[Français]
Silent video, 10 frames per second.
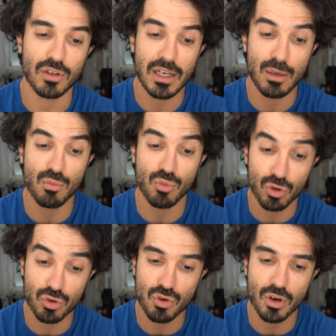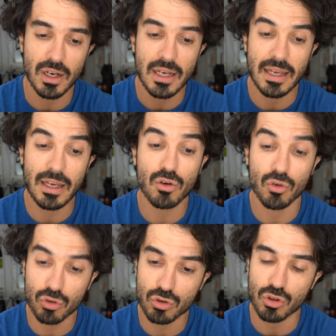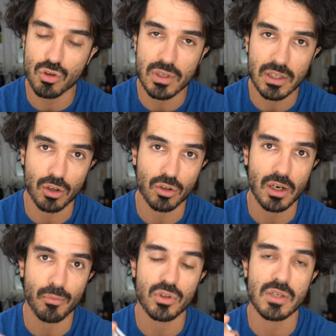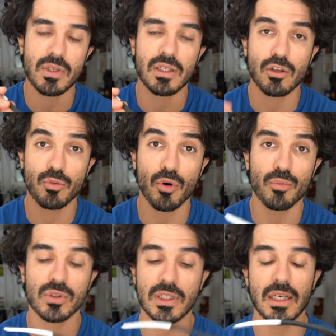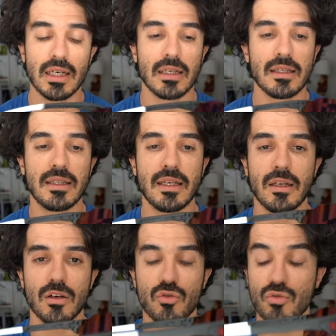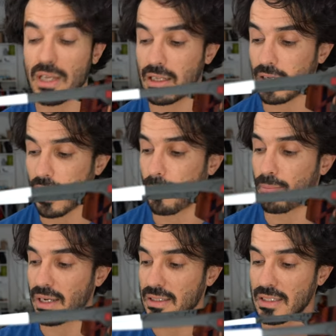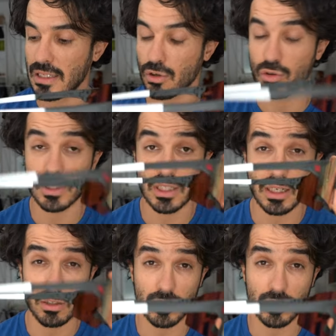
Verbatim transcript: les montures et qu'aujourd'hui, ça leur donne la possibilité de proposer des lunettes en plastique recyclé.